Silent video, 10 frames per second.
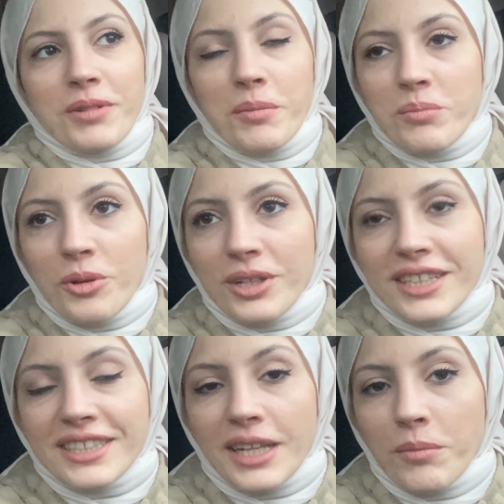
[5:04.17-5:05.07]
Hep böyle
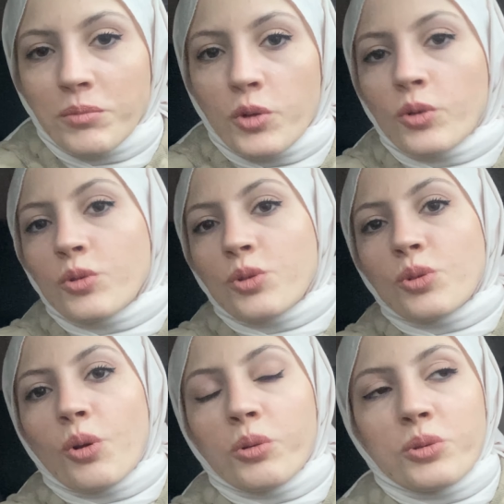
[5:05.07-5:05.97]
kitap
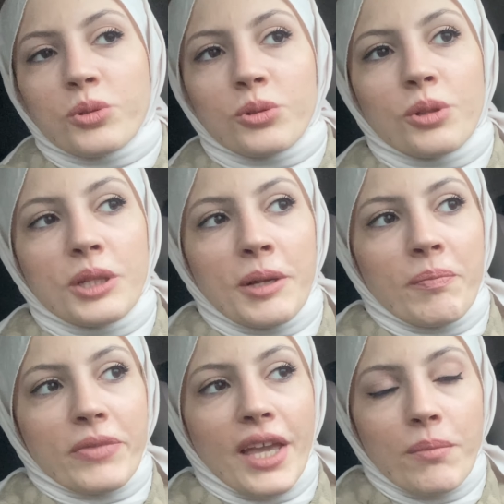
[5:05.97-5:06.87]
kokusu olsun.
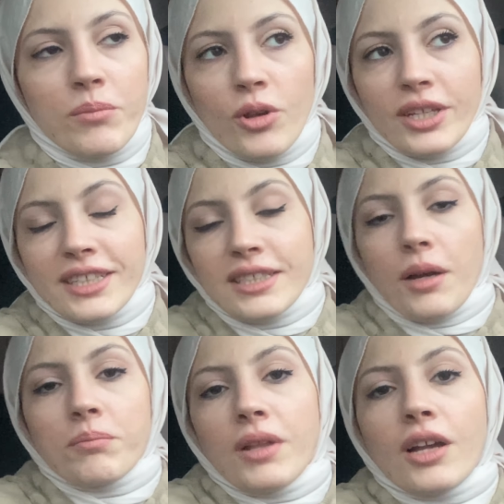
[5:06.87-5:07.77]
Hep böyle
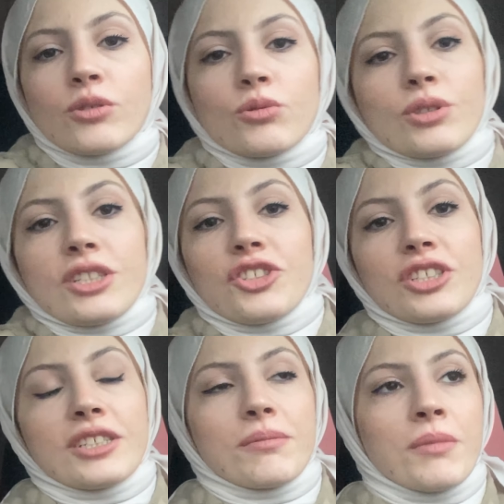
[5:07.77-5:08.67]
kitaplarla
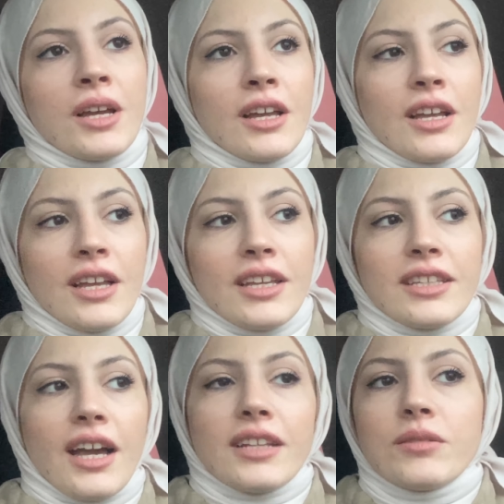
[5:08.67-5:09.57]
uğraşayım.
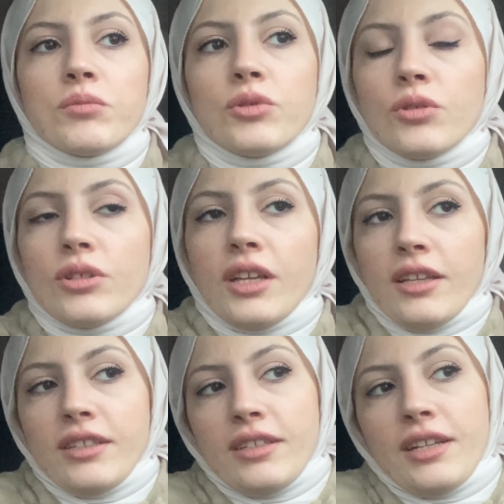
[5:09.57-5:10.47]
Yani bu
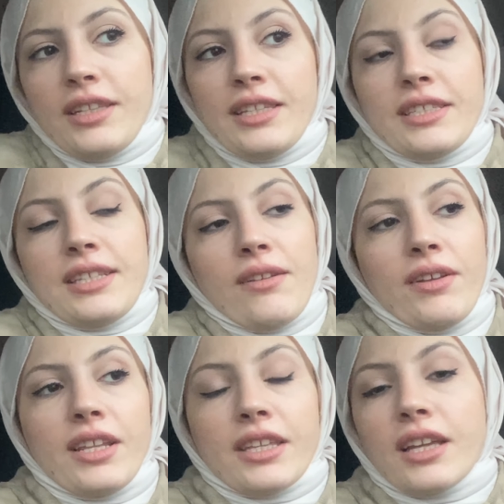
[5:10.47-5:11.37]
hani
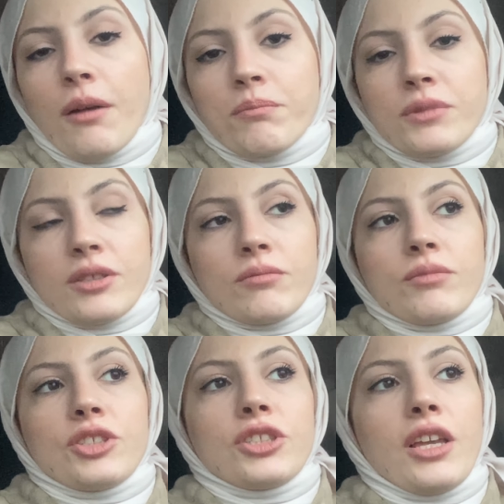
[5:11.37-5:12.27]
severek yaptığım
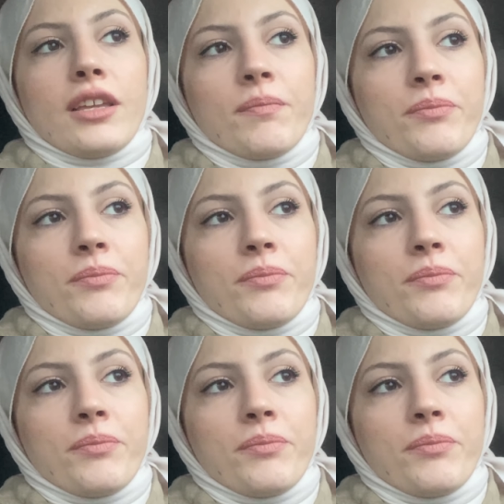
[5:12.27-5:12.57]
bir şey.